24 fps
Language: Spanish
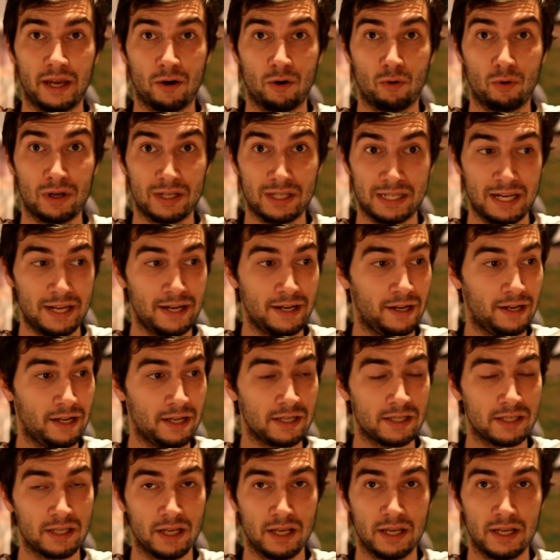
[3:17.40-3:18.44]
unas
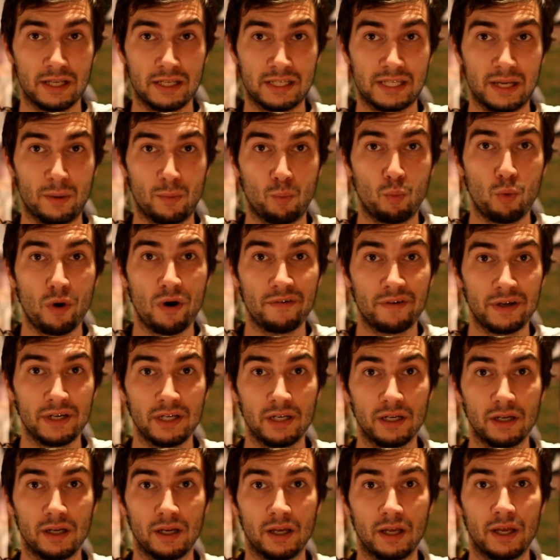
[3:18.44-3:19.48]
lentes se
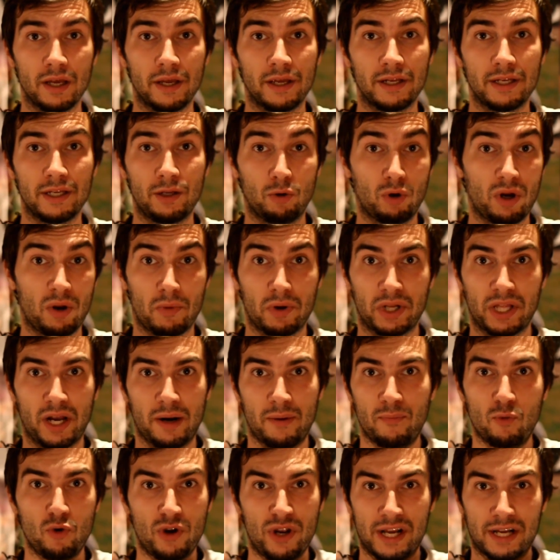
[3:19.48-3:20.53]
mueven de una
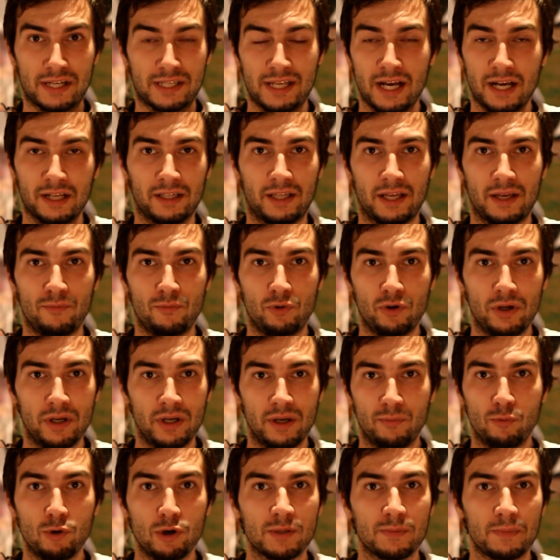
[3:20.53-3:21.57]
manera muy exacta y
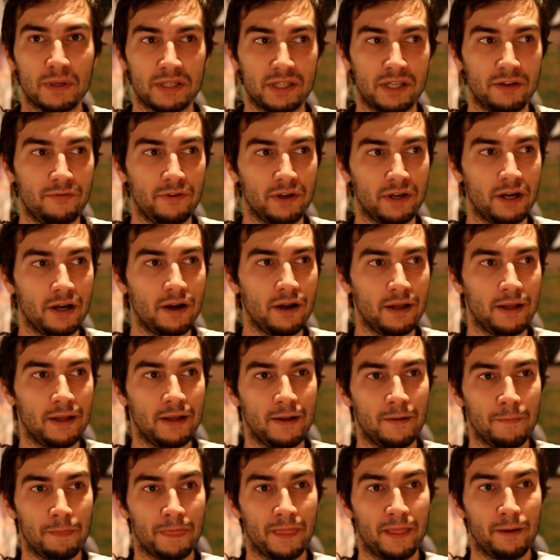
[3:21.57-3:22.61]
muy, muy específica,
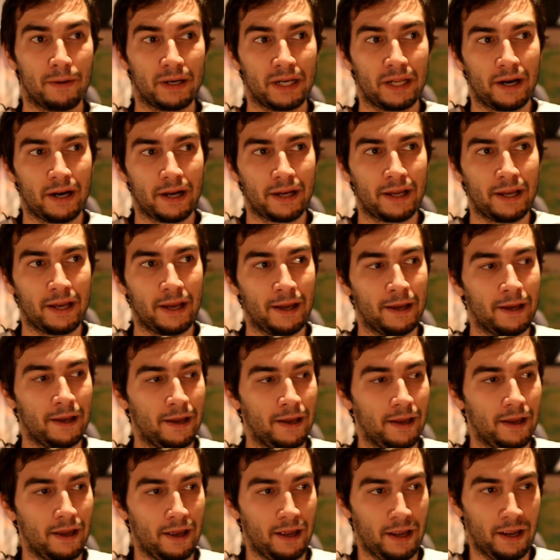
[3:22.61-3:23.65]
de manera que
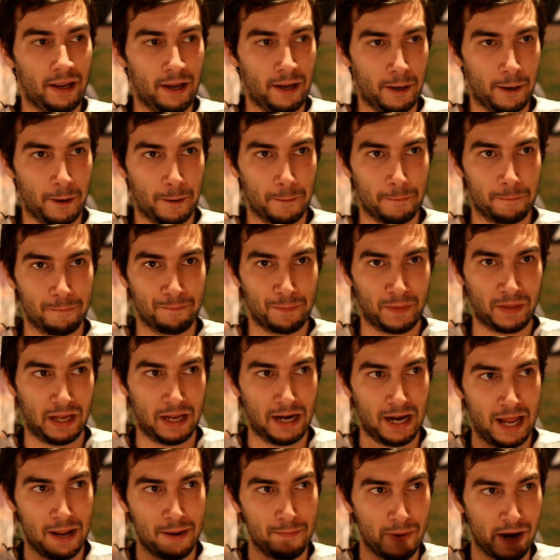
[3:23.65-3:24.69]
eh,
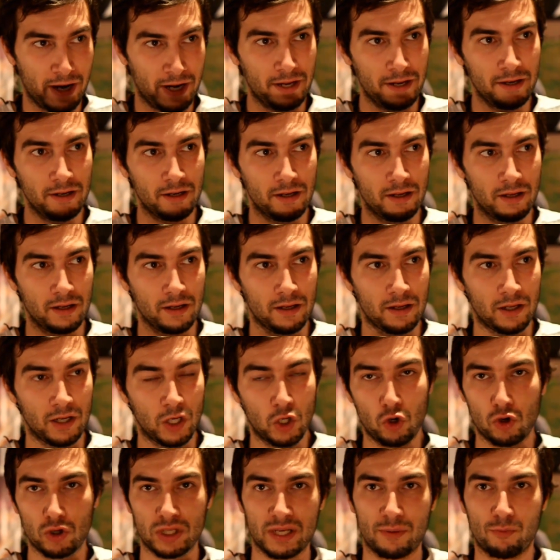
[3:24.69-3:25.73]
la imagen
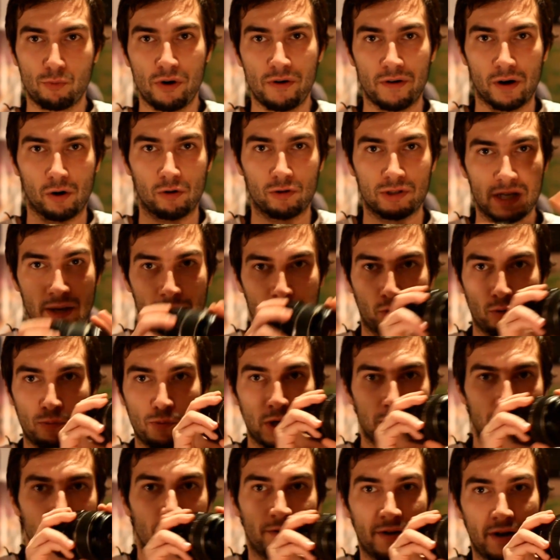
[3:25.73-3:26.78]
no se mueva. O sea, tú
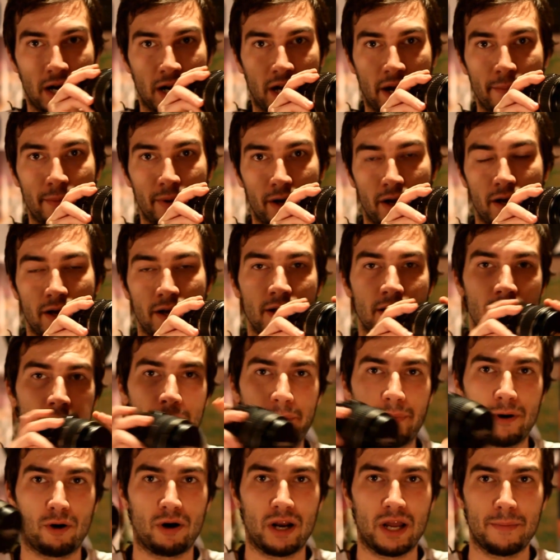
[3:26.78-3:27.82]
puedes mover la cámara,
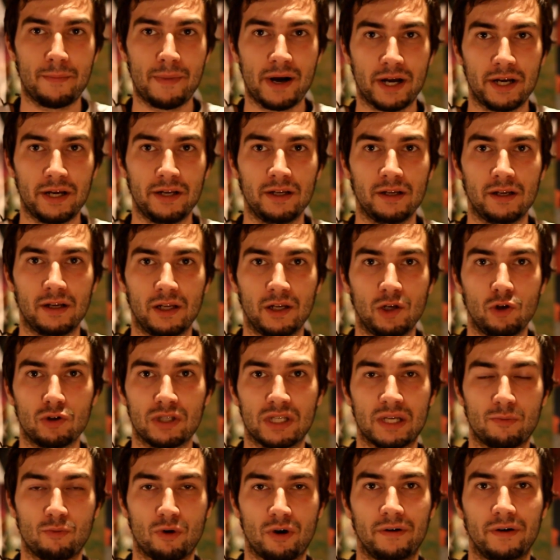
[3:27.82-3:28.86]
pero la imagen no
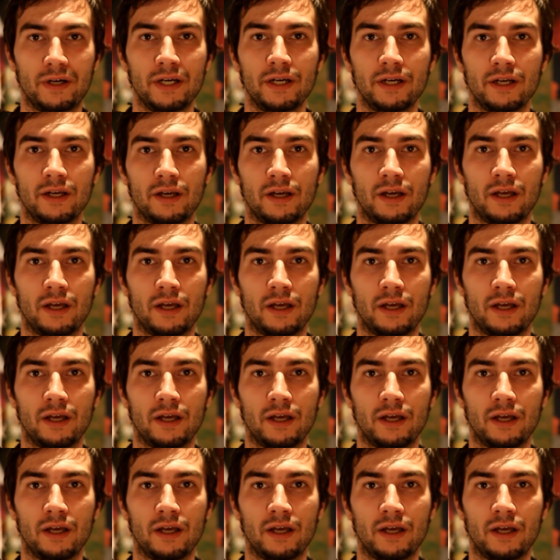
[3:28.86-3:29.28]
se mueve.